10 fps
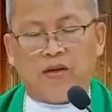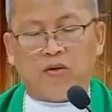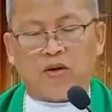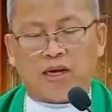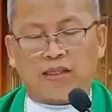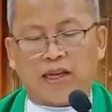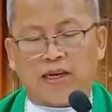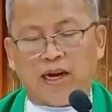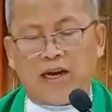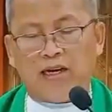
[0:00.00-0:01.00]
ug ang
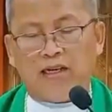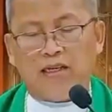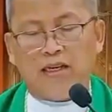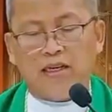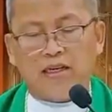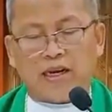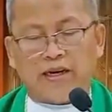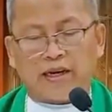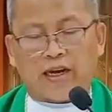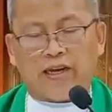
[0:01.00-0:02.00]
tanan nga
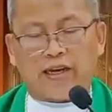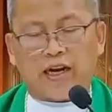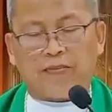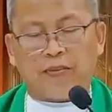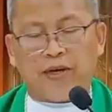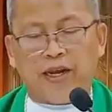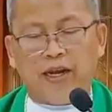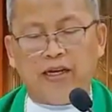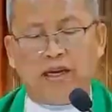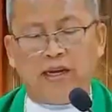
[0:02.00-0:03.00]
nakahikap
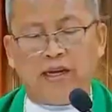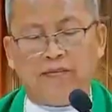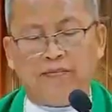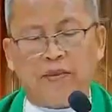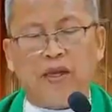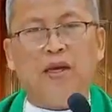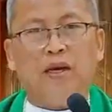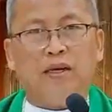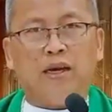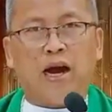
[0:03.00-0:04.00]
niini
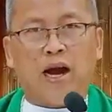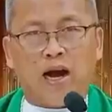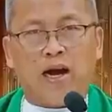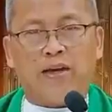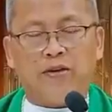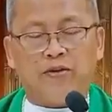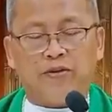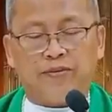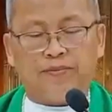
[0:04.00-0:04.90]
nangaayo.